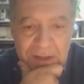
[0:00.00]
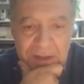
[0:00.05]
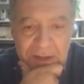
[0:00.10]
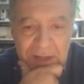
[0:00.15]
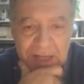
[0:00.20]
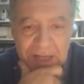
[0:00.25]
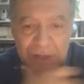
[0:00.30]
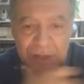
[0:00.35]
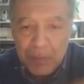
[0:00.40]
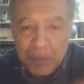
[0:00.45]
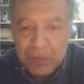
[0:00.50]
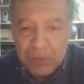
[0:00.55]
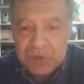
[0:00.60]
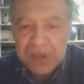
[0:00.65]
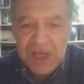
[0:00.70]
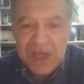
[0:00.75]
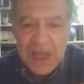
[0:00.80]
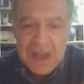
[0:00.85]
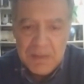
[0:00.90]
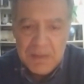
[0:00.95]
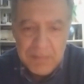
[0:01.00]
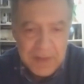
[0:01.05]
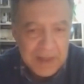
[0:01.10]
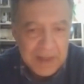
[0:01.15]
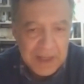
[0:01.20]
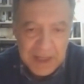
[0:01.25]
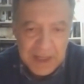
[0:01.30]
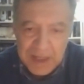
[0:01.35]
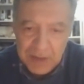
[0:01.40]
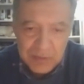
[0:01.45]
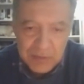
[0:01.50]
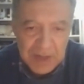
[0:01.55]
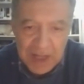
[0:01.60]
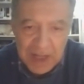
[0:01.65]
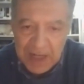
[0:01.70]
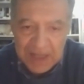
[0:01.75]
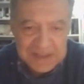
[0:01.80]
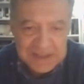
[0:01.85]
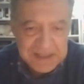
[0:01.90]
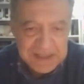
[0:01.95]
e dopo Selmi una,
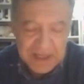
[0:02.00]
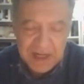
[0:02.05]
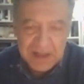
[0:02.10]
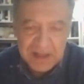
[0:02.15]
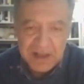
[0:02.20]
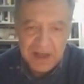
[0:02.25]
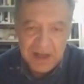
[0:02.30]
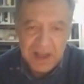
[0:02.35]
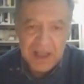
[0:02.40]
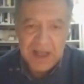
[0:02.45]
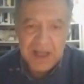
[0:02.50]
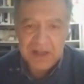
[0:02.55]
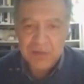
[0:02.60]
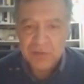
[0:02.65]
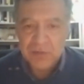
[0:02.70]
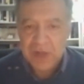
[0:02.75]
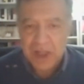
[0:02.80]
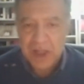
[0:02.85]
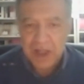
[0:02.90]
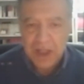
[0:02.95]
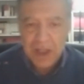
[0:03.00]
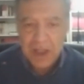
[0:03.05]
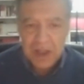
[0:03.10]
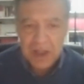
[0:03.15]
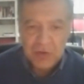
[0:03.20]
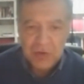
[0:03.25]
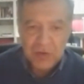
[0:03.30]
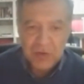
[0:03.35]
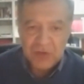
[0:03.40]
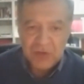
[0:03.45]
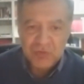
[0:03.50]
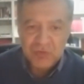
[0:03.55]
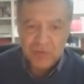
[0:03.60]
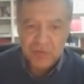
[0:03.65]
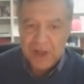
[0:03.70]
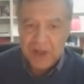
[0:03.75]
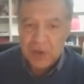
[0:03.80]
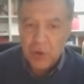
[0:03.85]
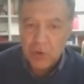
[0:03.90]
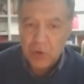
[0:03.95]
la segreteria di una, di una, giovane
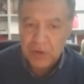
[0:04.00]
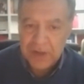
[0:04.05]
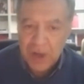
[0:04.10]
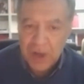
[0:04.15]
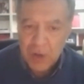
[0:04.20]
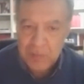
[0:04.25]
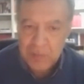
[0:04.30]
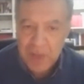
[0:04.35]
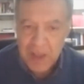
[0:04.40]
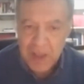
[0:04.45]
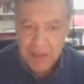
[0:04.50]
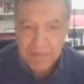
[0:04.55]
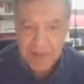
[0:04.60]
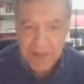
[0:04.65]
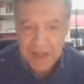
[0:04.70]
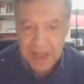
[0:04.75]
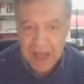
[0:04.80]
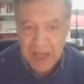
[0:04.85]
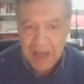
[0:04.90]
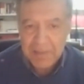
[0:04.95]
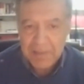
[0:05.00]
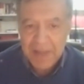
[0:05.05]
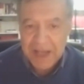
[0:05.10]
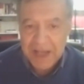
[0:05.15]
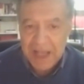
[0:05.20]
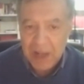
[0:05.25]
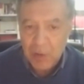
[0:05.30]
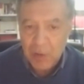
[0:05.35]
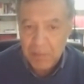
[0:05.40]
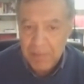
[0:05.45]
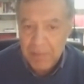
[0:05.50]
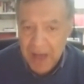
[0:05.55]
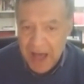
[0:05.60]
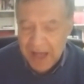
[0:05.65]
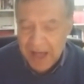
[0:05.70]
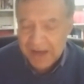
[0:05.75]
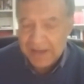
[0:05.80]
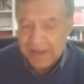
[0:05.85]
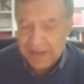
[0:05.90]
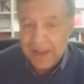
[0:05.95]
donna come Maria, Maria
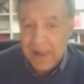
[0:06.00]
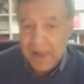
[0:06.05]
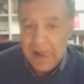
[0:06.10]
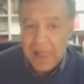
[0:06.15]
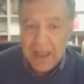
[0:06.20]
Lombardi,